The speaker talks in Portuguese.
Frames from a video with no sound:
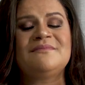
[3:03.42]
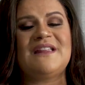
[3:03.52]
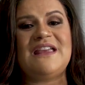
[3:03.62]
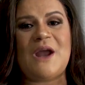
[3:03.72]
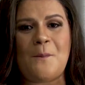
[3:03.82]

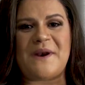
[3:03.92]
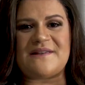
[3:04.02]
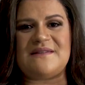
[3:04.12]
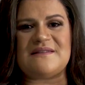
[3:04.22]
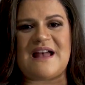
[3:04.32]
que eu
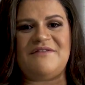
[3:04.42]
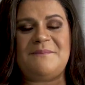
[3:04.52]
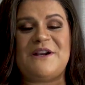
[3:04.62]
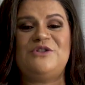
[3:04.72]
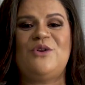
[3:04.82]
precisava
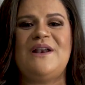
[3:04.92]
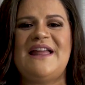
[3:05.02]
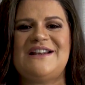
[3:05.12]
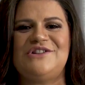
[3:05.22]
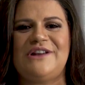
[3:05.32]
para
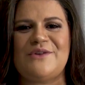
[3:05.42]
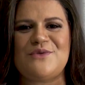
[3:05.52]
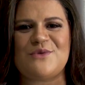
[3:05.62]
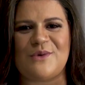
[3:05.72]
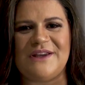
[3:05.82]
escolher as
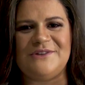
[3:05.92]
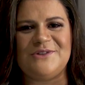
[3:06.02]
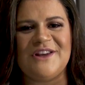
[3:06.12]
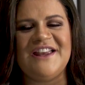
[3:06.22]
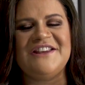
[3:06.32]

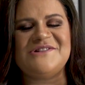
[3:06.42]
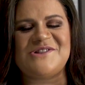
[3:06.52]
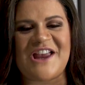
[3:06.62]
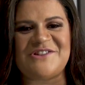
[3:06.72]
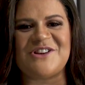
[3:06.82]
canções.
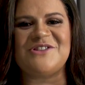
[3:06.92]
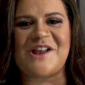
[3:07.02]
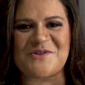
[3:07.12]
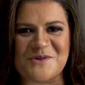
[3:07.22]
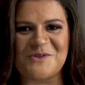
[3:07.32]
Gente, as
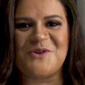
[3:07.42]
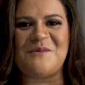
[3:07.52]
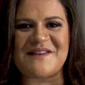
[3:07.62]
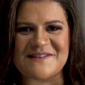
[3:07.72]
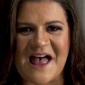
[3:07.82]
canções
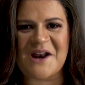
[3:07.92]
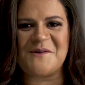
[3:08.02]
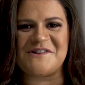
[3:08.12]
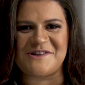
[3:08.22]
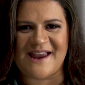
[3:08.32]

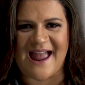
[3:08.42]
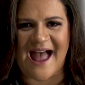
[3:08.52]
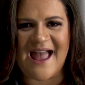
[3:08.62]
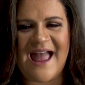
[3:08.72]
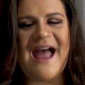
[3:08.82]
começaram a
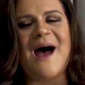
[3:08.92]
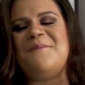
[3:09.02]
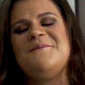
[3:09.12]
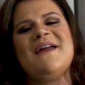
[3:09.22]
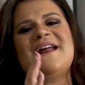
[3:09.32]
chegar. A
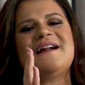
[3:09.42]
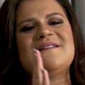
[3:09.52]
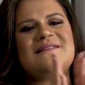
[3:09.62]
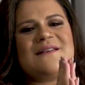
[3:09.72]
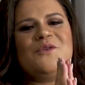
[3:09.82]
primeira
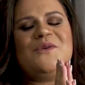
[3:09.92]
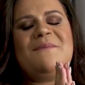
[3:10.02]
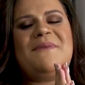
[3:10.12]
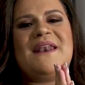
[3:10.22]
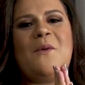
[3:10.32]
canção do
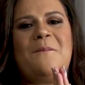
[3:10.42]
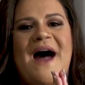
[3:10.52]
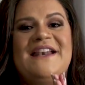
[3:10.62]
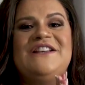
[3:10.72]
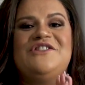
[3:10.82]
EP Não
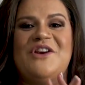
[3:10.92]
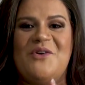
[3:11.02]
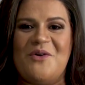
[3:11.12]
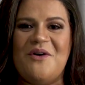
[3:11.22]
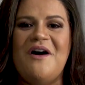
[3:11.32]
Pare que
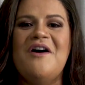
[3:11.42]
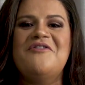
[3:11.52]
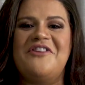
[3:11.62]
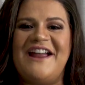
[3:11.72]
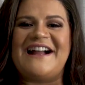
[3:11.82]
chegou
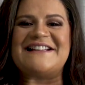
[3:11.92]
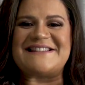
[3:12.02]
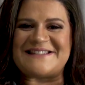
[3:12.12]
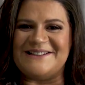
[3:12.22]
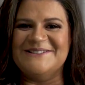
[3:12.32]
foi a
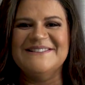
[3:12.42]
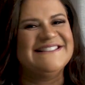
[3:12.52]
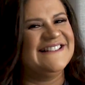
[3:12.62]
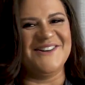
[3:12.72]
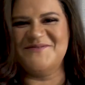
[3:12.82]
canção
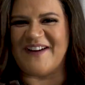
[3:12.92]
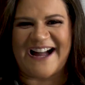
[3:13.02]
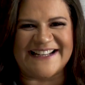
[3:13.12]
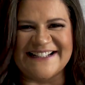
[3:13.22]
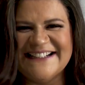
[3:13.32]
Não
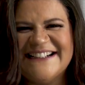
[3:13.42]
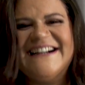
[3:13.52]
Pare.